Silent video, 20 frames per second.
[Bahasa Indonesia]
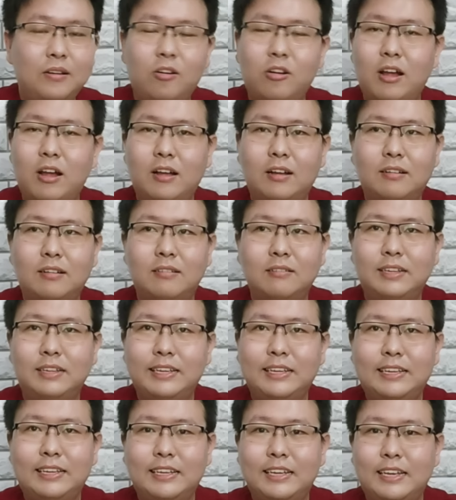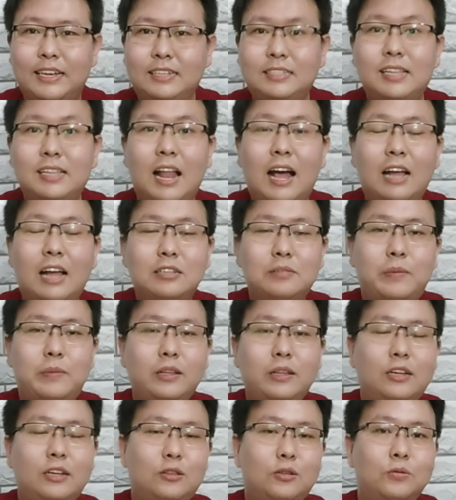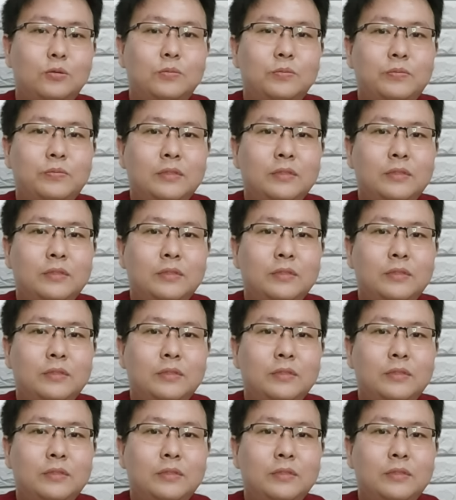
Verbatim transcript: orang istilahkan seperti itu.